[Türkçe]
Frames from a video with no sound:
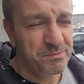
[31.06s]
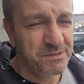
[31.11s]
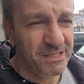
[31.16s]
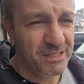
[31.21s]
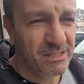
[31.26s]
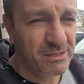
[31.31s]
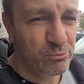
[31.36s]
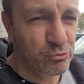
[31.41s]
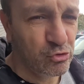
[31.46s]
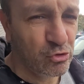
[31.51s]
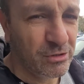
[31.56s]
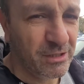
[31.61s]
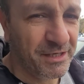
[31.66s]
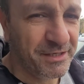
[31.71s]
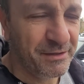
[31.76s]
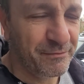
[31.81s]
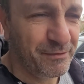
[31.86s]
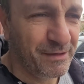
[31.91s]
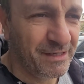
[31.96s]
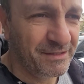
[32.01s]

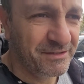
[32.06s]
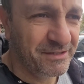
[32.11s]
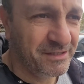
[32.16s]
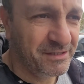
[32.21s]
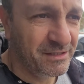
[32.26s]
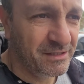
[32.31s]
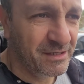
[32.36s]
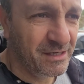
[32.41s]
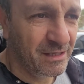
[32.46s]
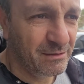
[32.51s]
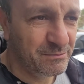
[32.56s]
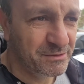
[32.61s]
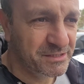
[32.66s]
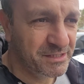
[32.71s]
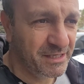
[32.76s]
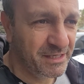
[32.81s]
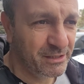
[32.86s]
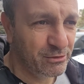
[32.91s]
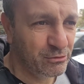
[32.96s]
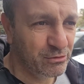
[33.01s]
8.5'larda falan takılı kalması
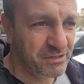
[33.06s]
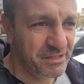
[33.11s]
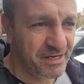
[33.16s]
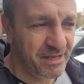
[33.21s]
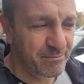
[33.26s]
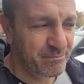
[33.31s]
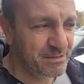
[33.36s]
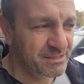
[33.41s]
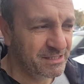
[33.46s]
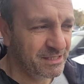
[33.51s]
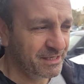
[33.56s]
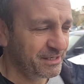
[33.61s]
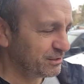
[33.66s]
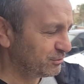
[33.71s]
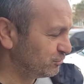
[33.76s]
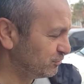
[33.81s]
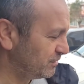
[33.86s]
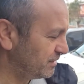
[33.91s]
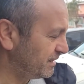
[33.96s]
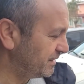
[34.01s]
gerekiyor. Direnmesi
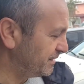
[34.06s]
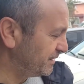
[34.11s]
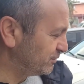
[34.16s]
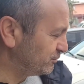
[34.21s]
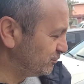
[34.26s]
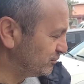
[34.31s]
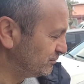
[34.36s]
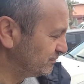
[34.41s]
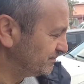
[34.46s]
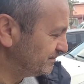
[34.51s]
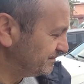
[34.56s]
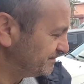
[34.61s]
gerekiyor yani akünün.